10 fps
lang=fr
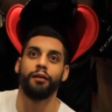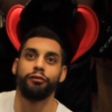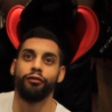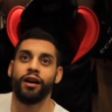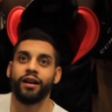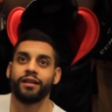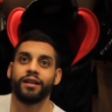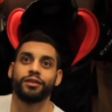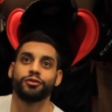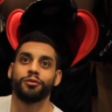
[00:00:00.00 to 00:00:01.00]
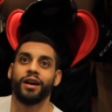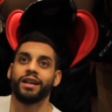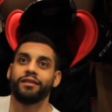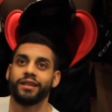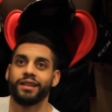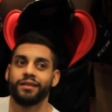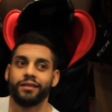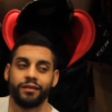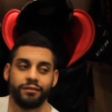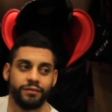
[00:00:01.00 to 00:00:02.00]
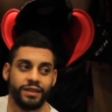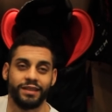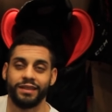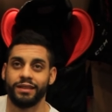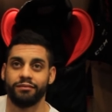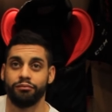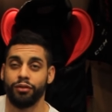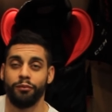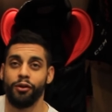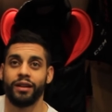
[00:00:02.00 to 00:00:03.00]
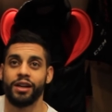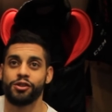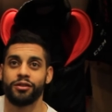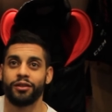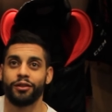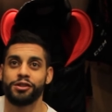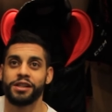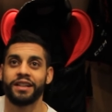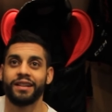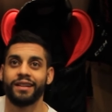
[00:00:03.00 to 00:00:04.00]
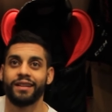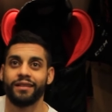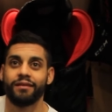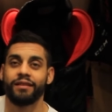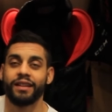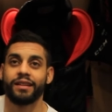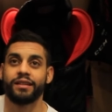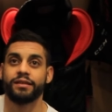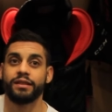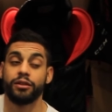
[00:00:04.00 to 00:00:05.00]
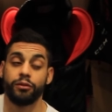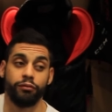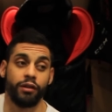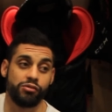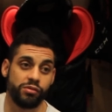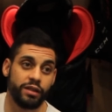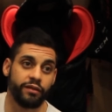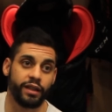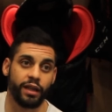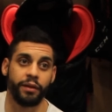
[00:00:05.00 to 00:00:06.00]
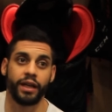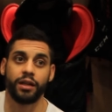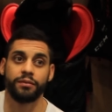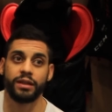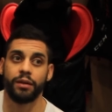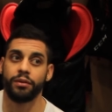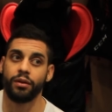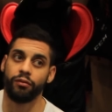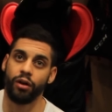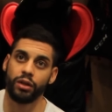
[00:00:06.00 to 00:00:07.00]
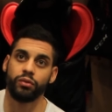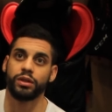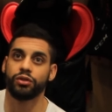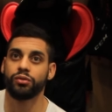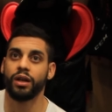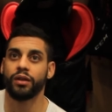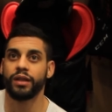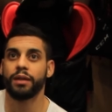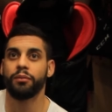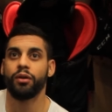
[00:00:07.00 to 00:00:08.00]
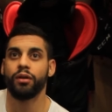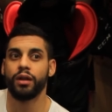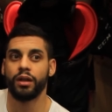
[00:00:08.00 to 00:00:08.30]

pouvoir un, un jour arriver ici, peu importe l'âge que j'ai, d'être ici, de pouvoir jouer avec un mec comme ça et puis de le voir tous les jours à l'entraînement.